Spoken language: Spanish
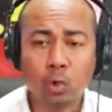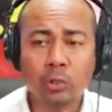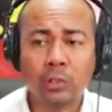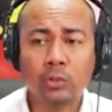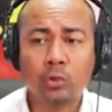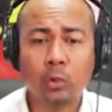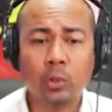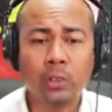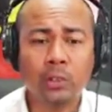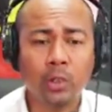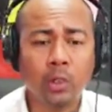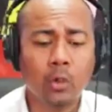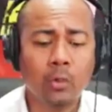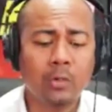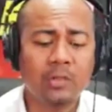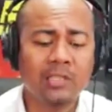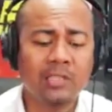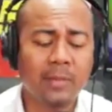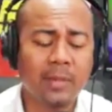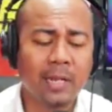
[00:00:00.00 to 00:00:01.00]
turístico de
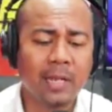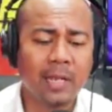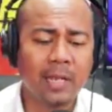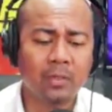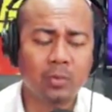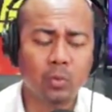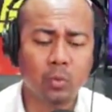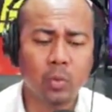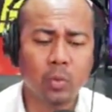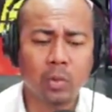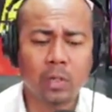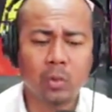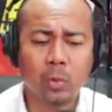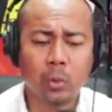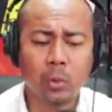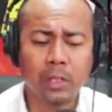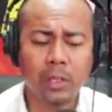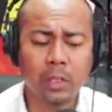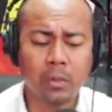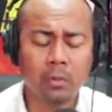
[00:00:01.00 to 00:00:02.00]
Samaná estuvo
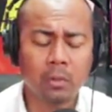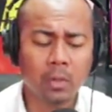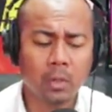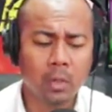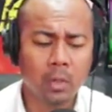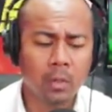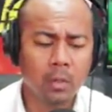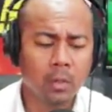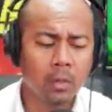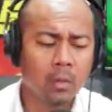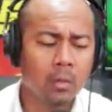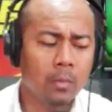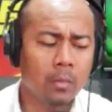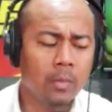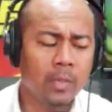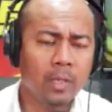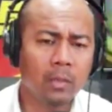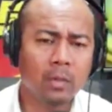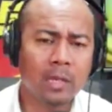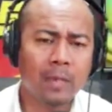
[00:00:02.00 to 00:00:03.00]
reunido
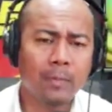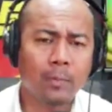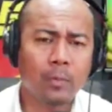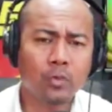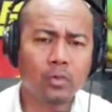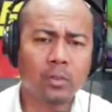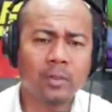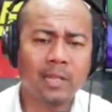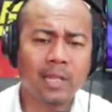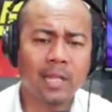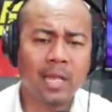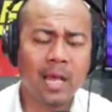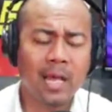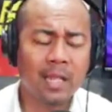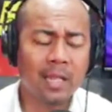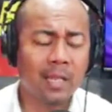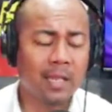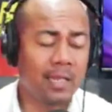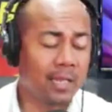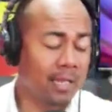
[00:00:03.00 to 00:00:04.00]
viendo la posibilidad
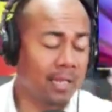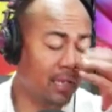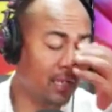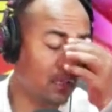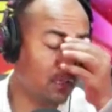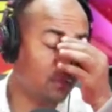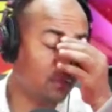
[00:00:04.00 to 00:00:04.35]
de que